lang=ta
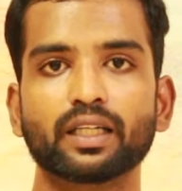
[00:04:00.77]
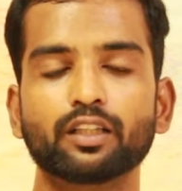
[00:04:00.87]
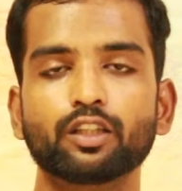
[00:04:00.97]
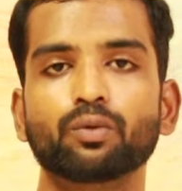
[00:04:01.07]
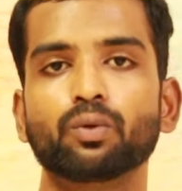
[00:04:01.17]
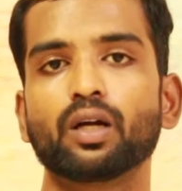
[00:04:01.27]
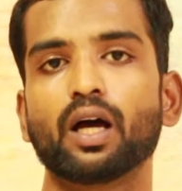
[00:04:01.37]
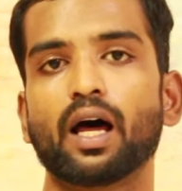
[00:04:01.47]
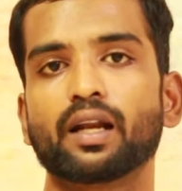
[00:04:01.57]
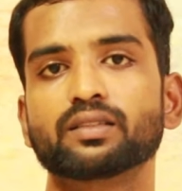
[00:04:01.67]
எந்த ஒரு
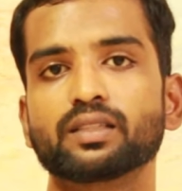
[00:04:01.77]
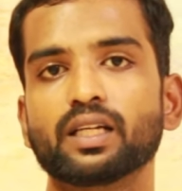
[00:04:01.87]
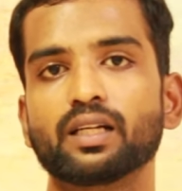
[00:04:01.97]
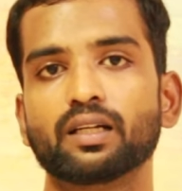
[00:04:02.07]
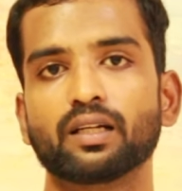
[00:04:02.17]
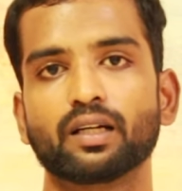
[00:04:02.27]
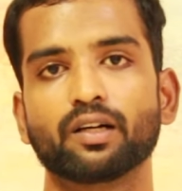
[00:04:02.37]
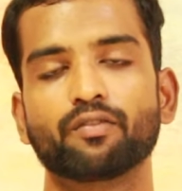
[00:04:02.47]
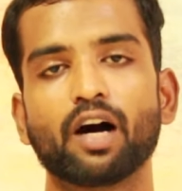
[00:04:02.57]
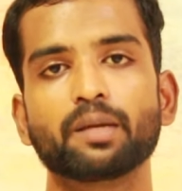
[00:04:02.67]
அரசியல்
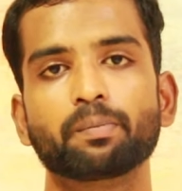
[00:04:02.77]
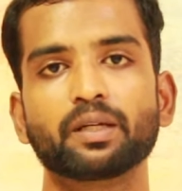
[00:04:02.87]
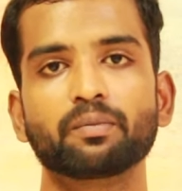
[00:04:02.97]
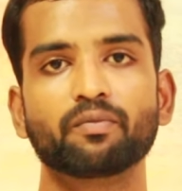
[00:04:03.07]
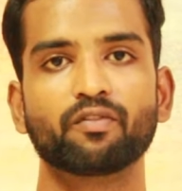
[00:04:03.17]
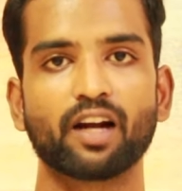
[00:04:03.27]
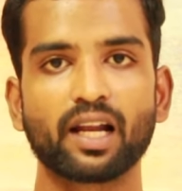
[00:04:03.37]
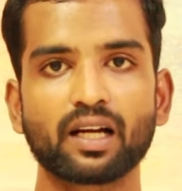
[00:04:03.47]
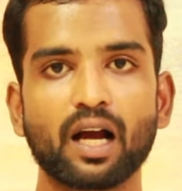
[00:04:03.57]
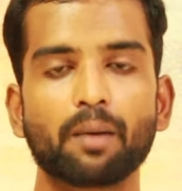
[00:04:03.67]
வாய்ப்பையும்
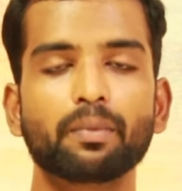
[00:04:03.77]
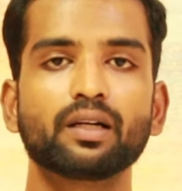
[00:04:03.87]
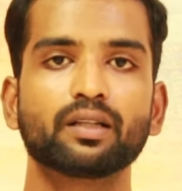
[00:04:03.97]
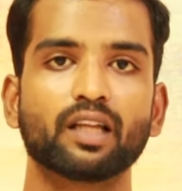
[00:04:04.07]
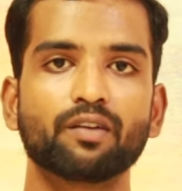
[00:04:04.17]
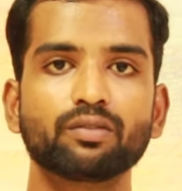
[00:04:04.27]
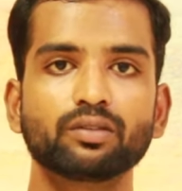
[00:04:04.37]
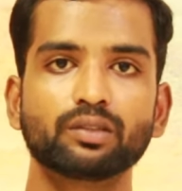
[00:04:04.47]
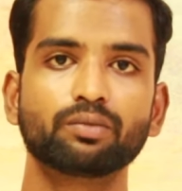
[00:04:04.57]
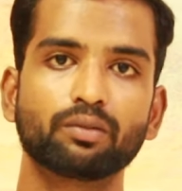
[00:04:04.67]
வழங்காமல்
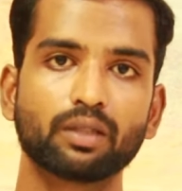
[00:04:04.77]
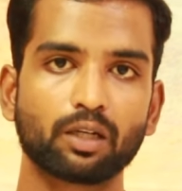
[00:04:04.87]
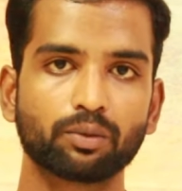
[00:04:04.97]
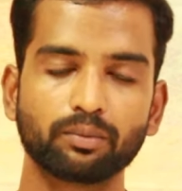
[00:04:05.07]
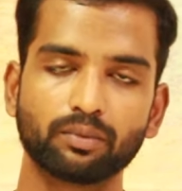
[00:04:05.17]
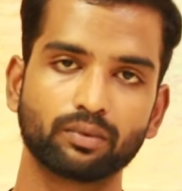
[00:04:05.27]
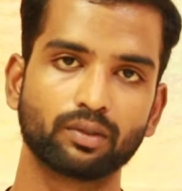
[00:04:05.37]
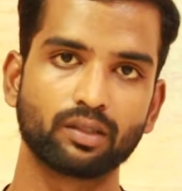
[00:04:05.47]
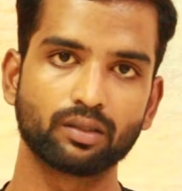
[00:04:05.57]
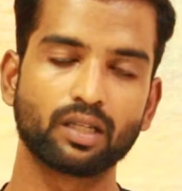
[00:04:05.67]
தவிர்த்து விடுவதாகவும்
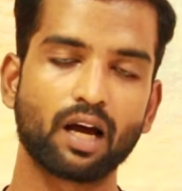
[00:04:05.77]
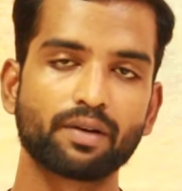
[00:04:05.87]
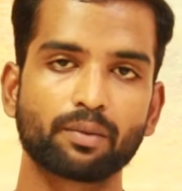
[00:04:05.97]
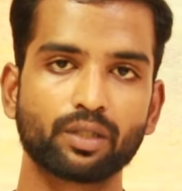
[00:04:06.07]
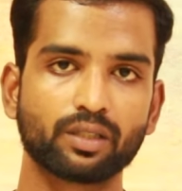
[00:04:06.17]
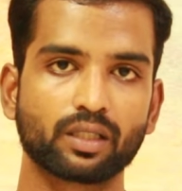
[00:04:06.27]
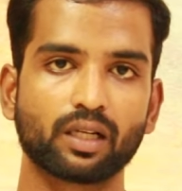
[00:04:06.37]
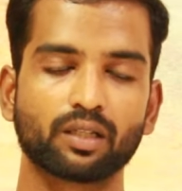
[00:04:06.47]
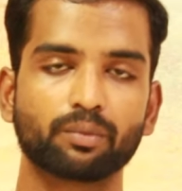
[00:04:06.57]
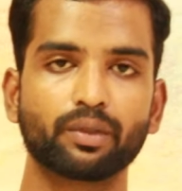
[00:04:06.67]
திராவிட முன்னேற்ற
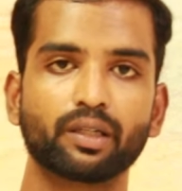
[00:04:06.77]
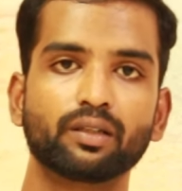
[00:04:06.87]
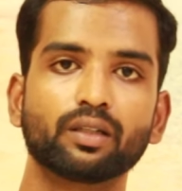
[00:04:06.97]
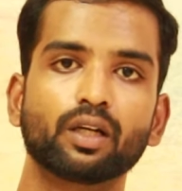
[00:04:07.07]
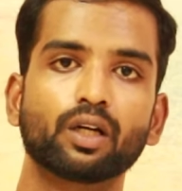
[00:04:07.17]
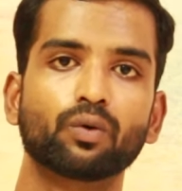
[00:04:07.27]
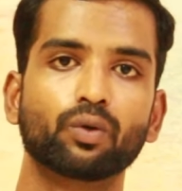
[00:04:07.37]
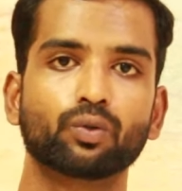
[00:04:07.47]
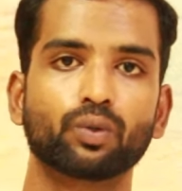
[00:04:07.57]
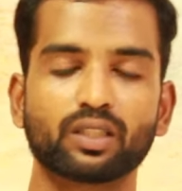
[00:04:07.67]
கழகம் மேலும்
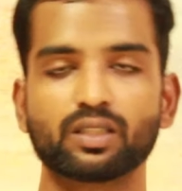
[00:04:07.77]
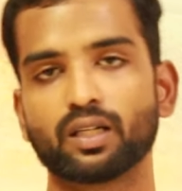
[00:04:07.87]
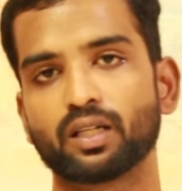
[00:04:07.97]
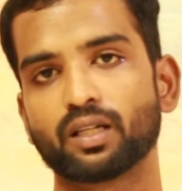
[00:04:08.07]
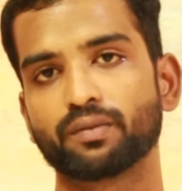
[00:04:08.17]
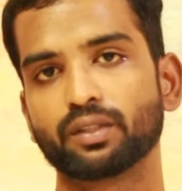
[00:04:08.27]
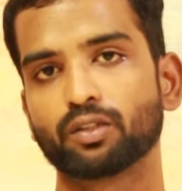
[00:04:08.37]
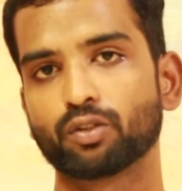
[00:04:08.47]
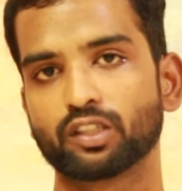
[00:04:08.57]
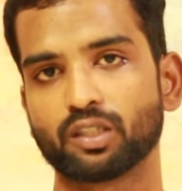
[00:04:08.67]
ஒரு குற்றச்சாட்டை
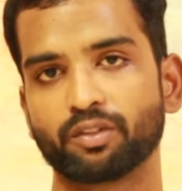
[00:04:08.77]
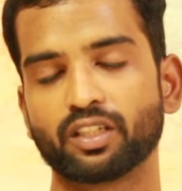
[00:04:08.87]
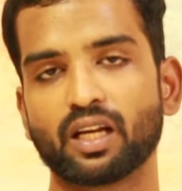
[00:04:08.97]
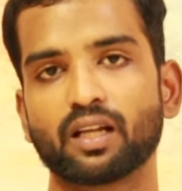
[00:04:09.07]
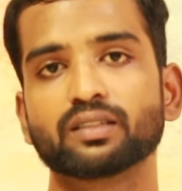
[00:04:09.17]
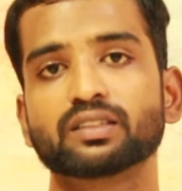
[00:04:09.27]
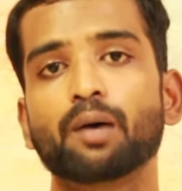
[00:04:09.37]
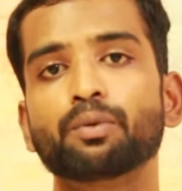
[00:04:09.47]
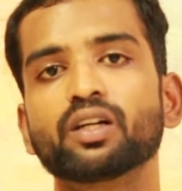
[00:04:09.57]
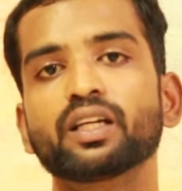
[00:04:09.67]
ரவீந்திரன் துரைசாமி வைக்கிறாரு
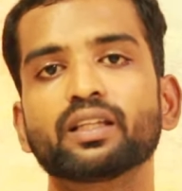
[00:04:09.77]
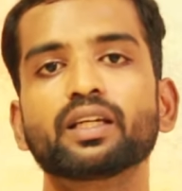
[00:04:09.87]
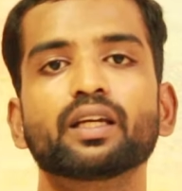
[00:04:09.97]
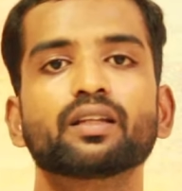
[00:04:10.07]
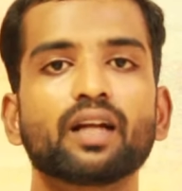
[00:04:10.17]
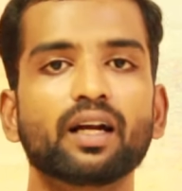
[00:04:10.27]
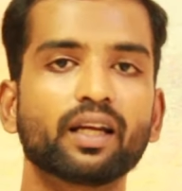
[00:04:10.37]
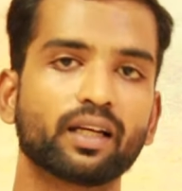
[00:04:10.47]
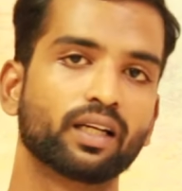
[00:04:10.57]
சமூக நீதிக்கு எதிரான